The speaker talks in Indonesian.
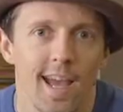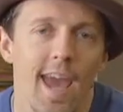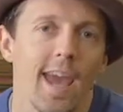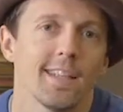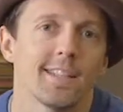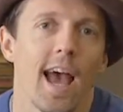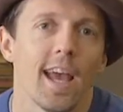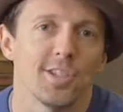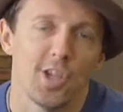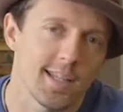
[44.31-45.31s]
Hey,
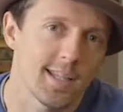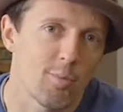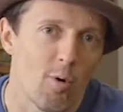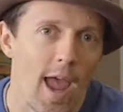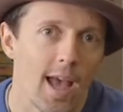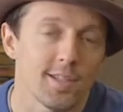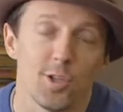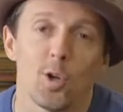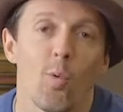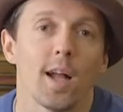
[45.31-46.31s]
saya Jason Mraz
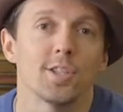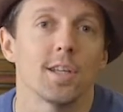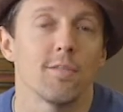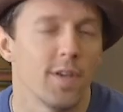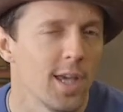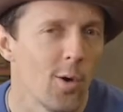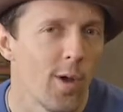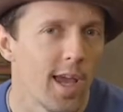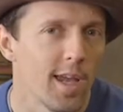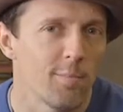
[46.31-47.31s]
and you're watching
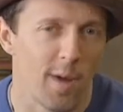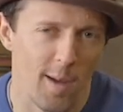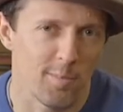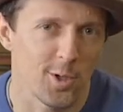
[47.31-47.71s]
VOA Pop